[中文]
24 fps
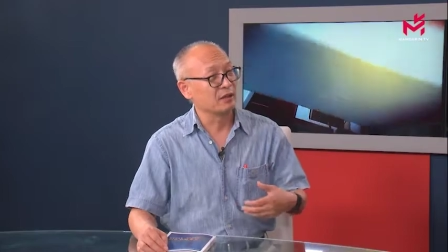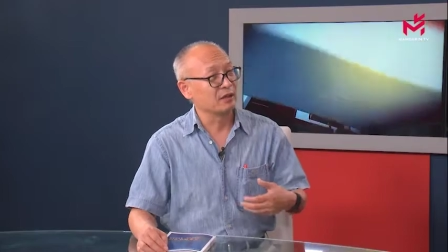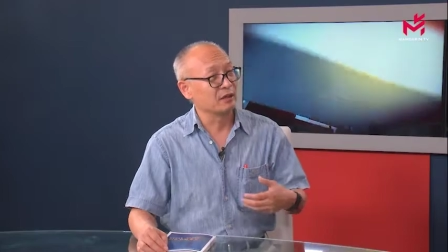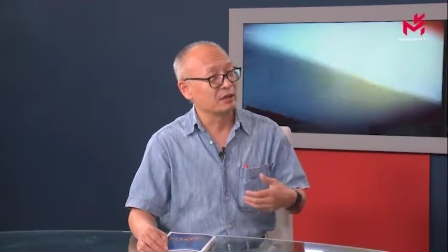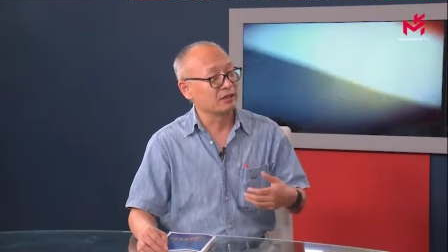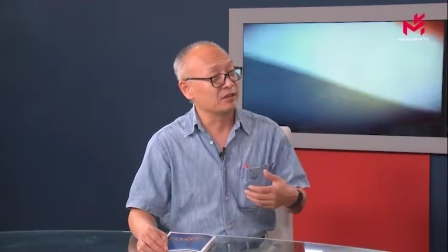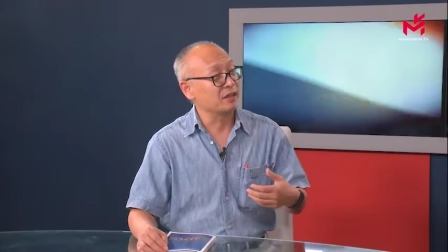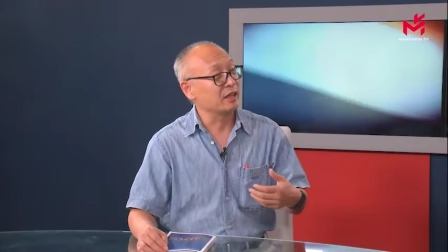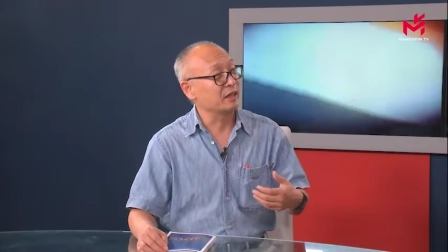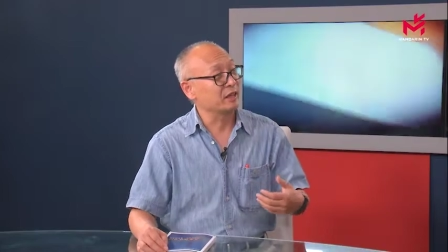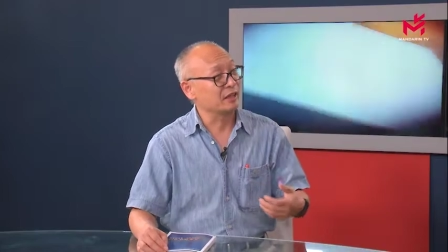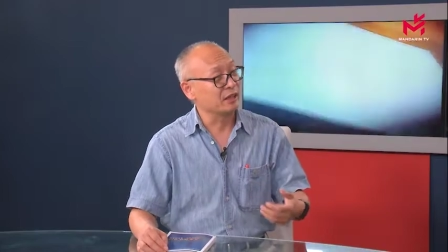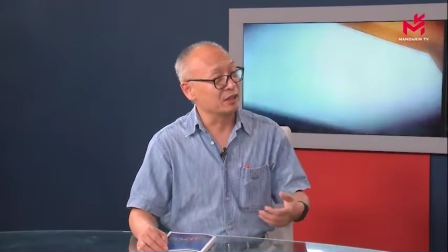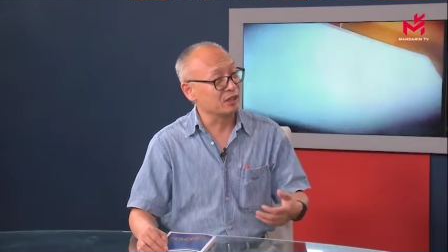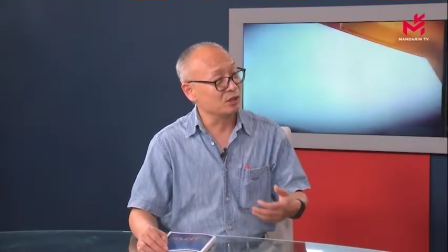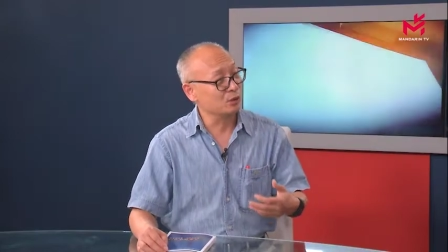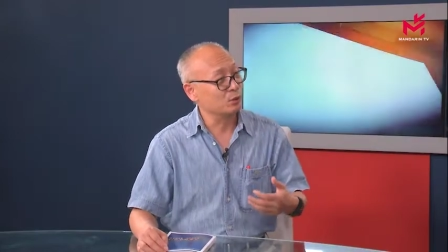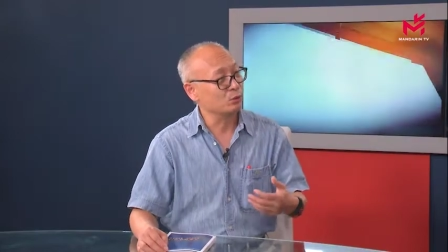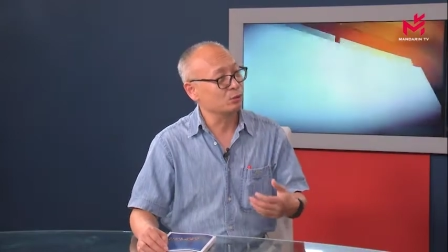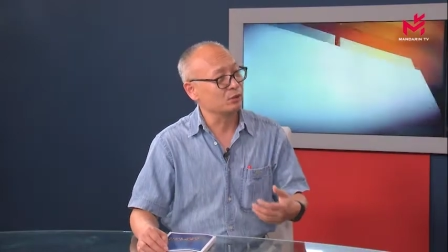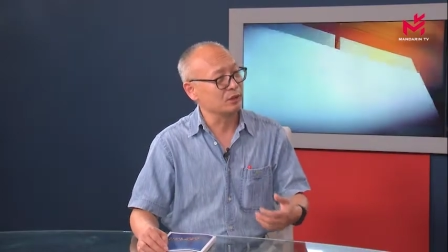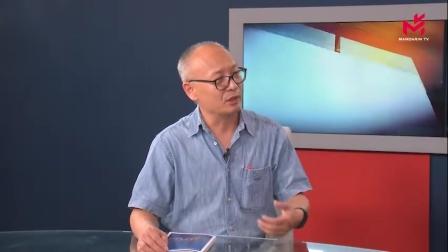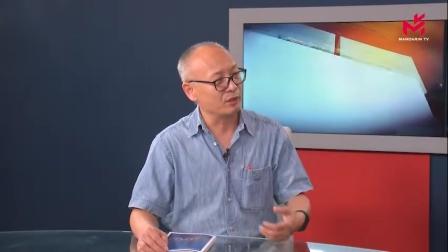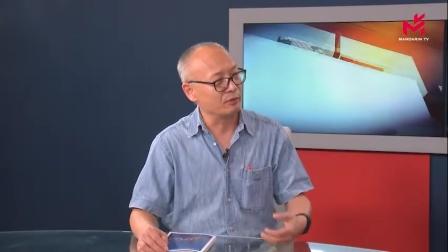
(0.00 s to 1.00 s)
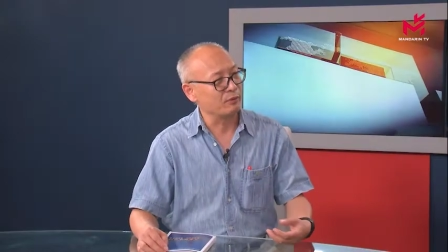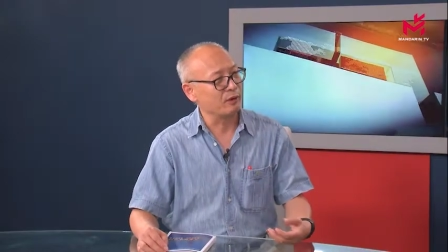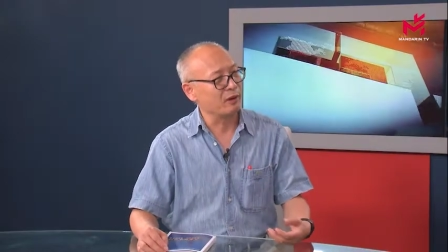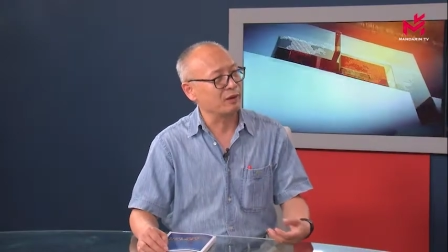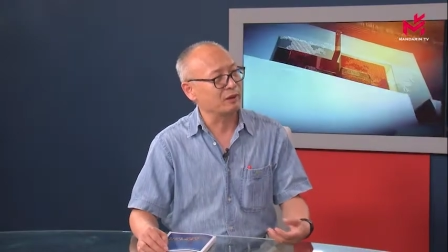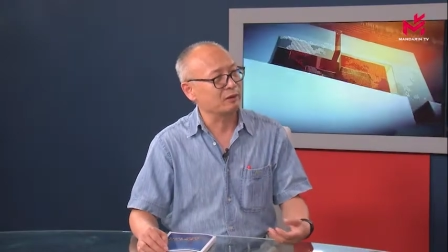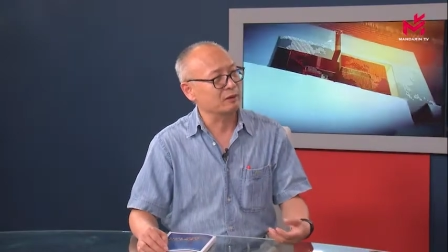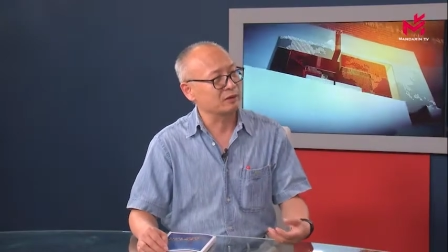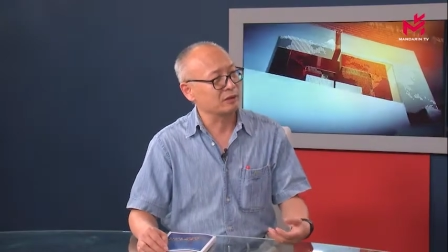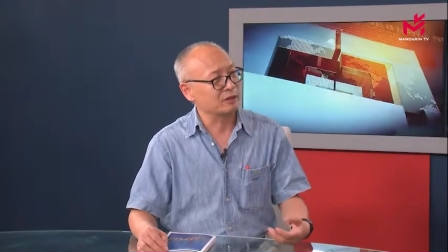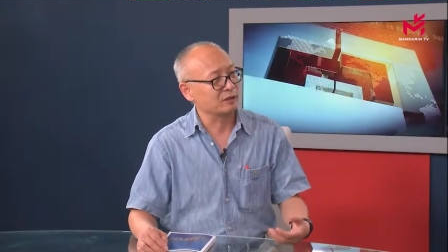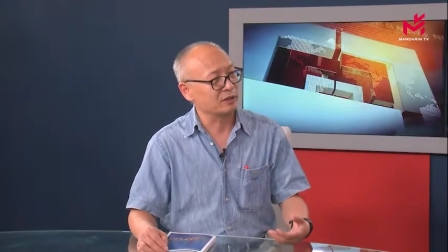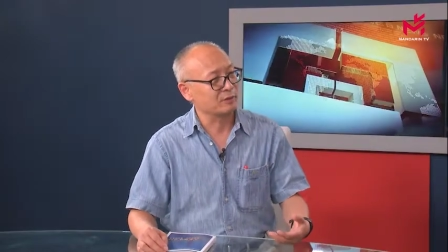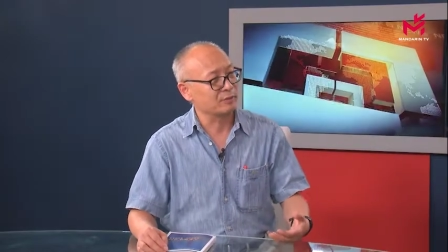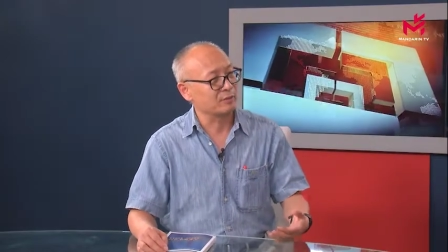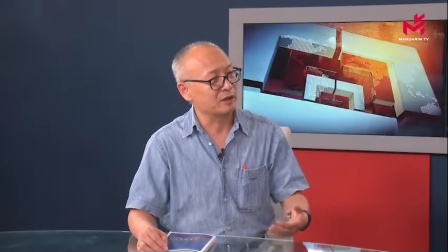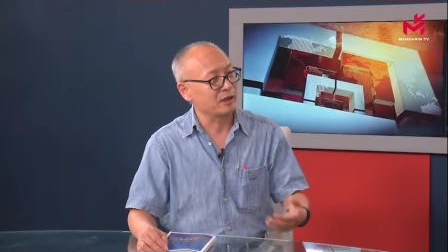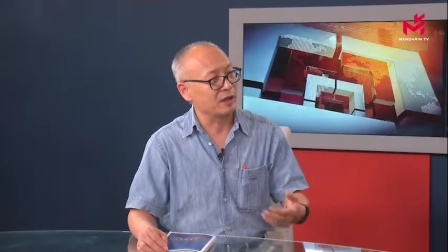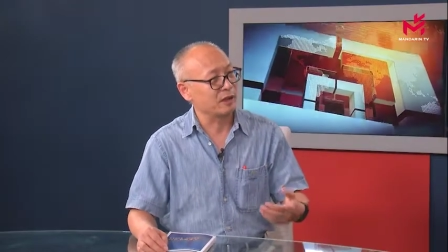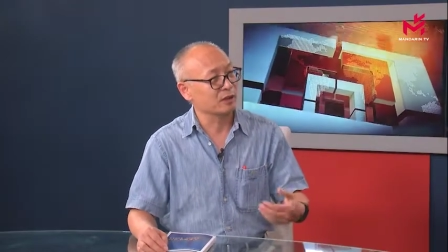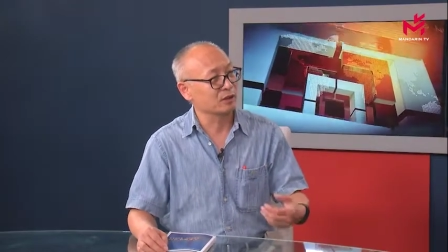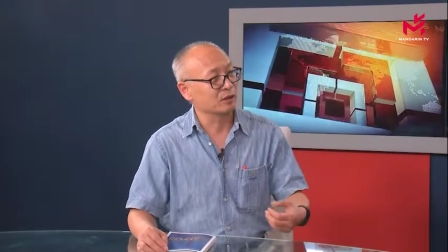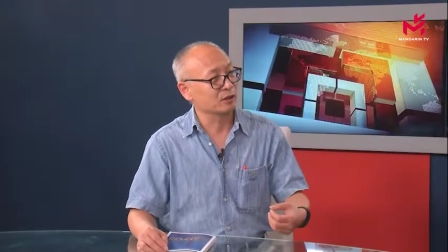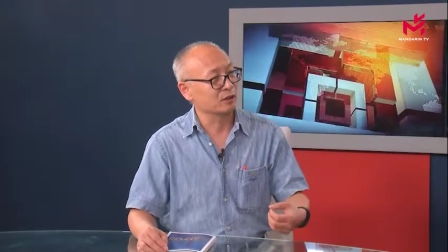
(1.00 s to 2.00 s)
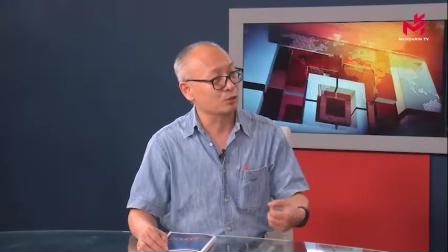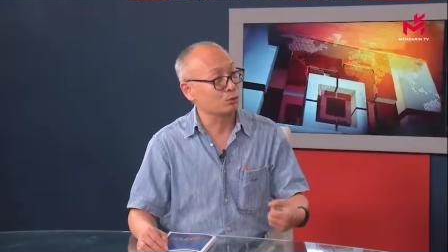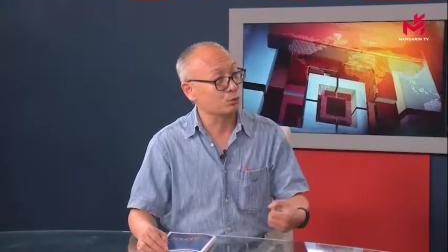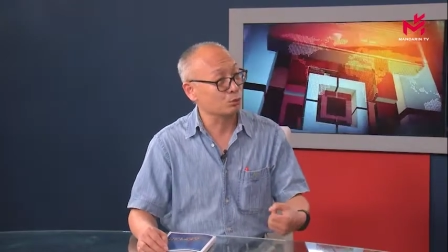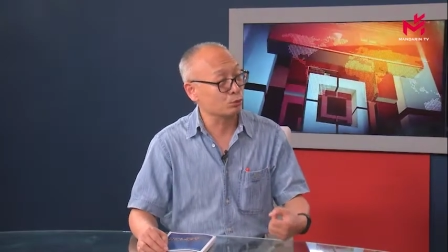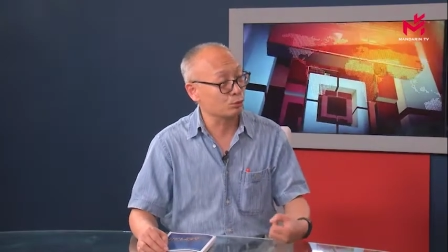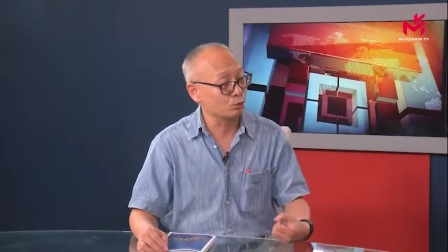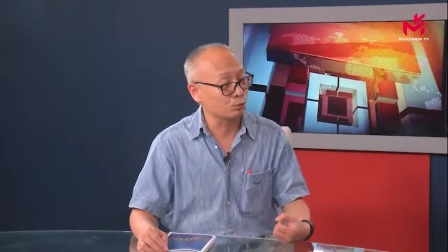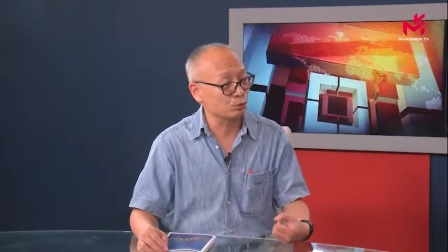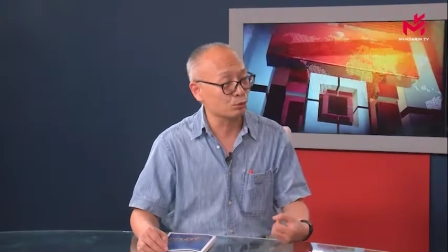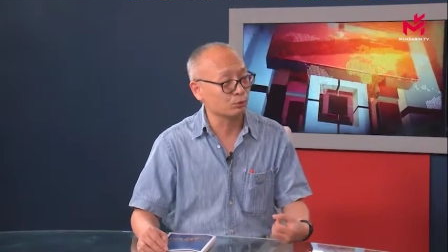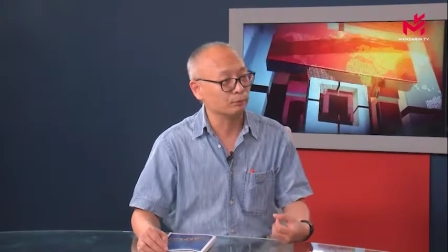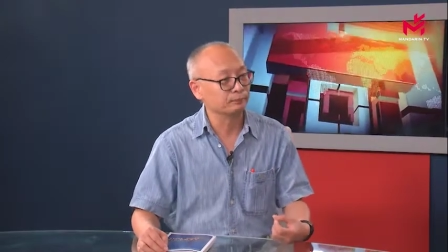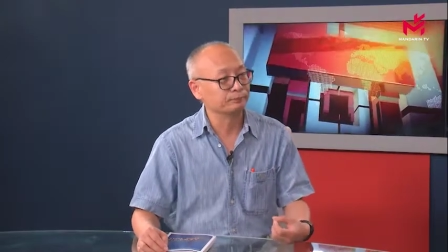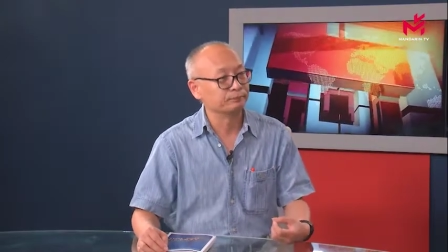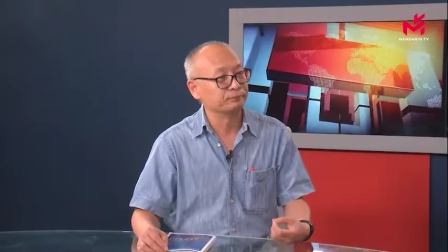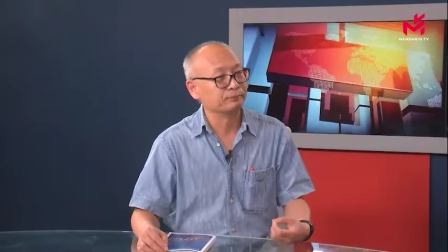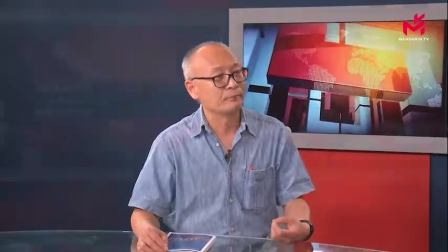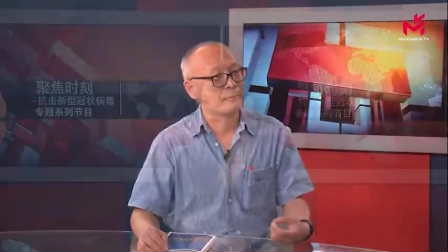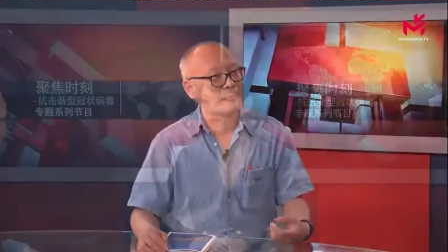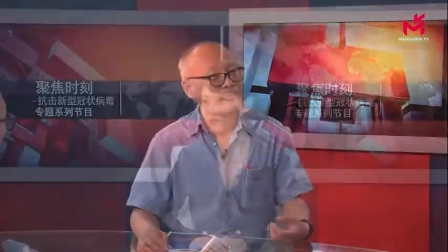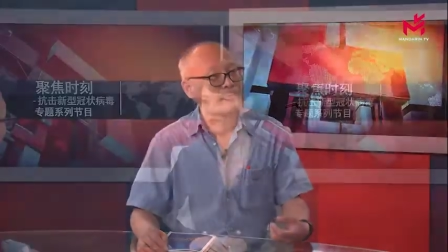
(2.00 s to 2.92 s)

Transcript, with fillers: 献给医护人员，让他们来那个住宿。嗯，